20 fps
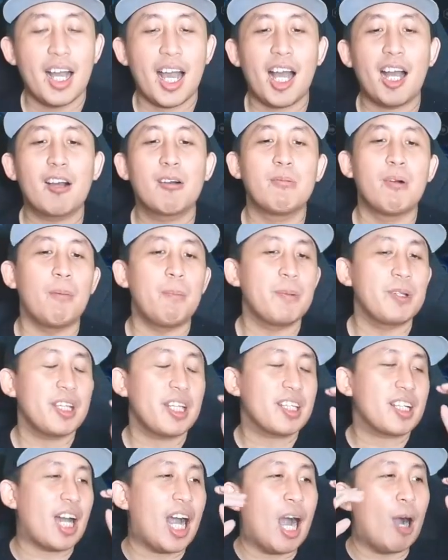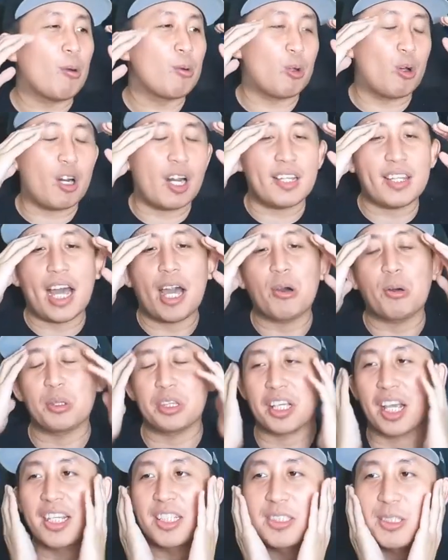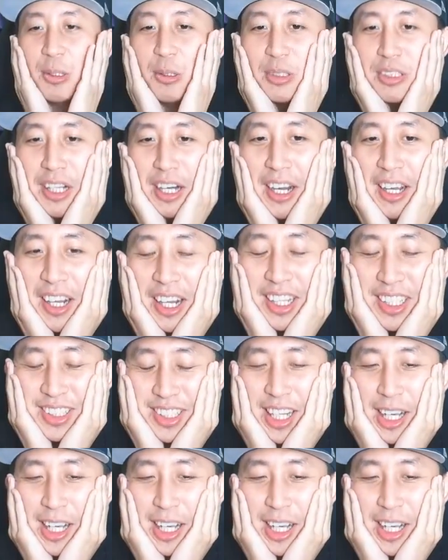Aku mau pencet ke Aurora takut guys, terus terang guys.